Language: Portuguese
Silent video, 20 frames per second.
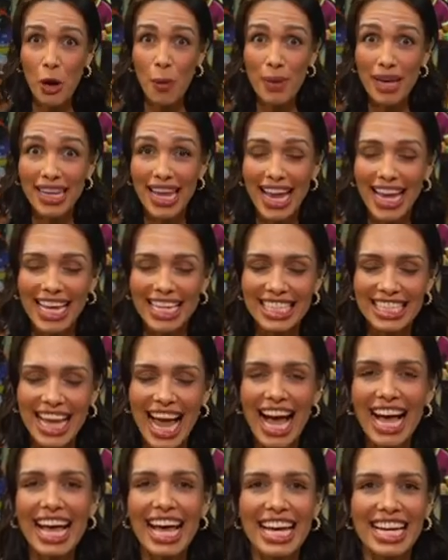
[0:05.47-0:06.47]
Com medalha
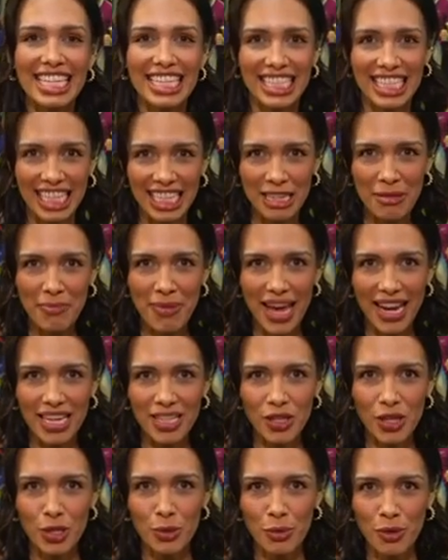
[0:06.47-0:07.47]
já garantida em
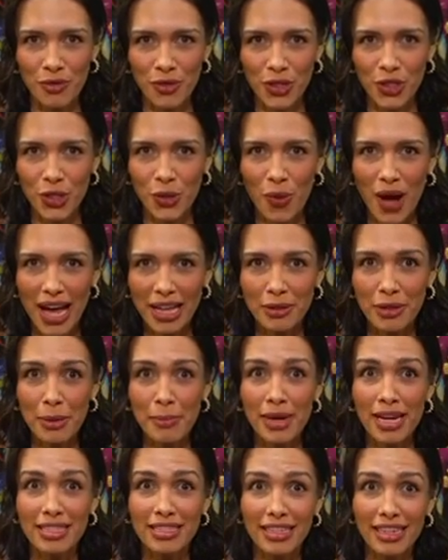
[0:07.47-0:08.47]
Paris 2024, a
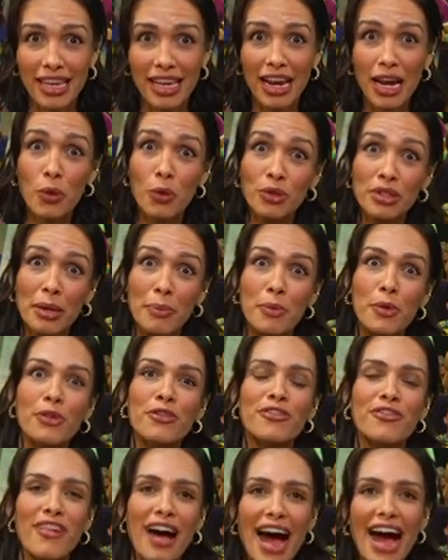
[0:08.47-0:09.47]
brasileira luta
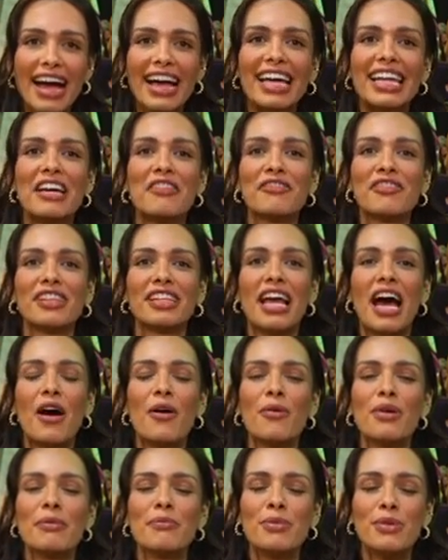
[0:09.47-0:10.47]
por vaga na
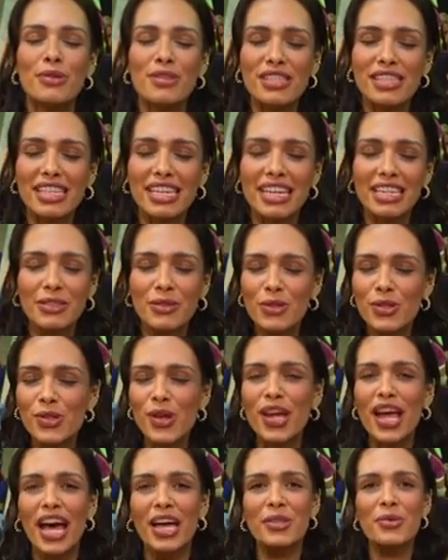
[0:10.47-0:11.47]
final em busca do
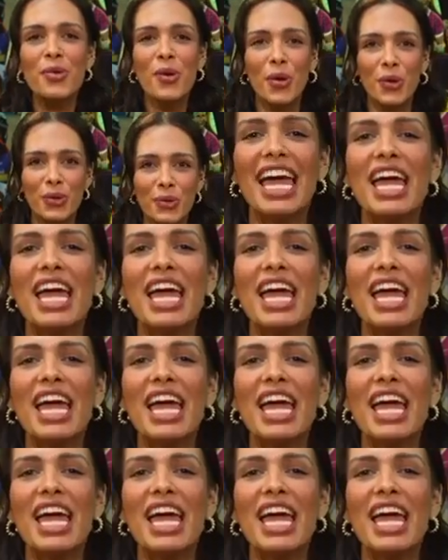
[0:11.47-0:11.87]
sonhado ouro.